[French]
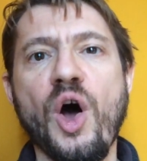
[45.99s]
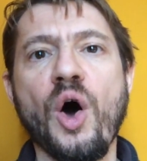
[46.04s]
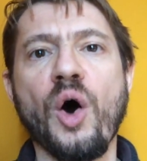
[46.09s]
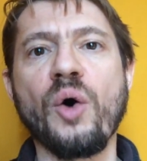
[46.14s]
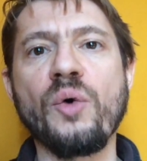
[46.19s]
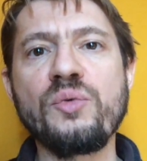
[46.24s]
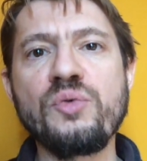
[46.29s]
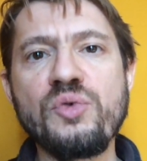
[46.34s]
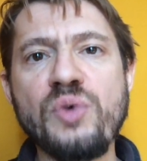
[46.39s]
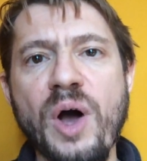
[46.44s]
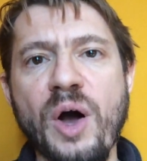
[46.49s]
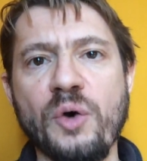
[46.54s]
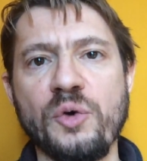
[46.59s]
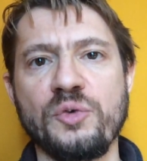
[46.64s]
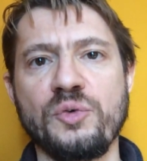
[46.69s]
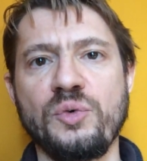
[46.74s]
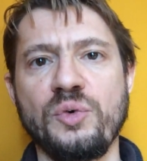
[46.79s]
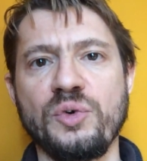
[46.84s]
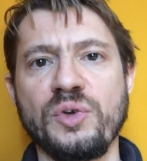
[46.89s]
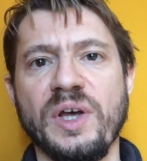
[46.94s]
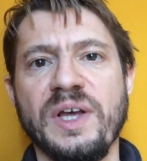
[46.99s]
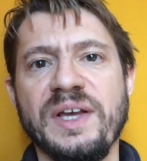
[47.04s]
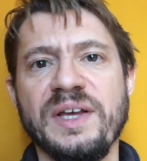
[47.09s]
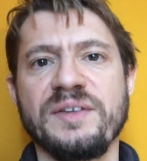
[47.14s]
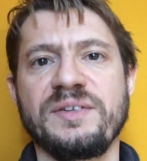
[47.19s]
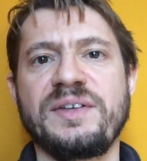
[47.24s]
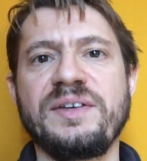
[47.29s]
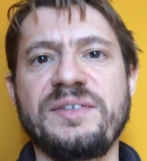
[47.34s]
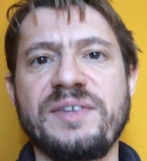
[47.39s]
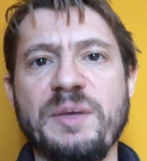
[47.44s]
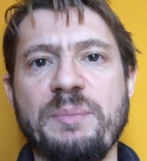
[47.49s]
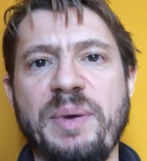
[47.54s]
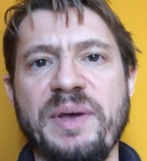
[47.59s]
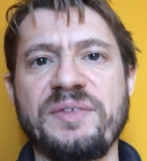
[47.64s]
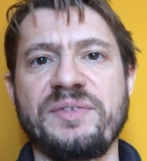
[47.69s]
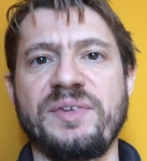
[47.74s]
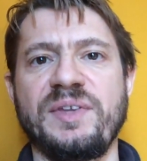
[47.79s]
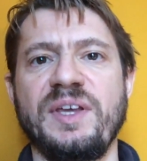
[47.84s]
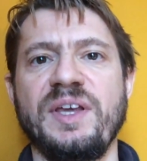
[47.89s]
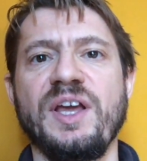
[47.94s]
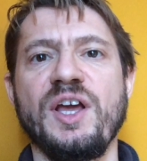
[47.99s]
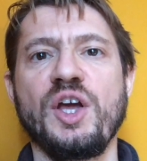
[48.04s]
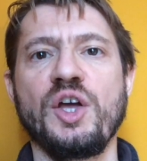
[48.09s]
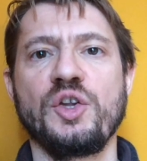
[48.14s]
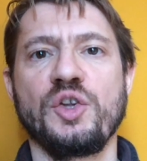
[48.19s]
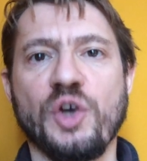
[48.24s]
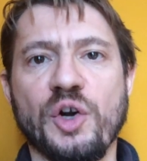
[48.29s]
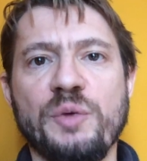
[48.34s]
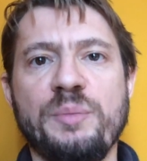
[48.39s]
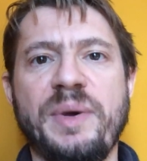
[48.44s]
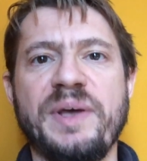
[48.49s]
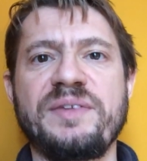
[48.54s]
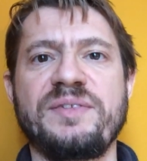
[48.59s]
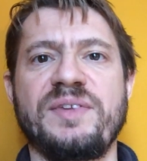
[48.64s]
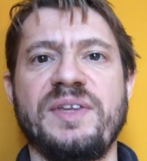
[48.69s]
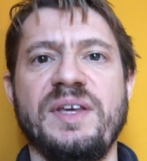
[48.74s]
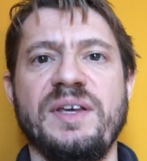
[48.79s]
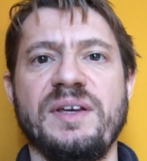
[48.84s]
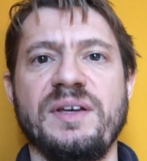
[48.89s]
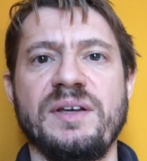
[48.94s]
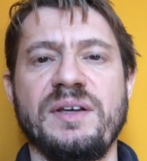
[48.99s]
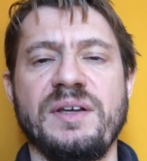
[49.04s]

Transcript: en vouloir aux autres, ce qui s'est passé dans le passé.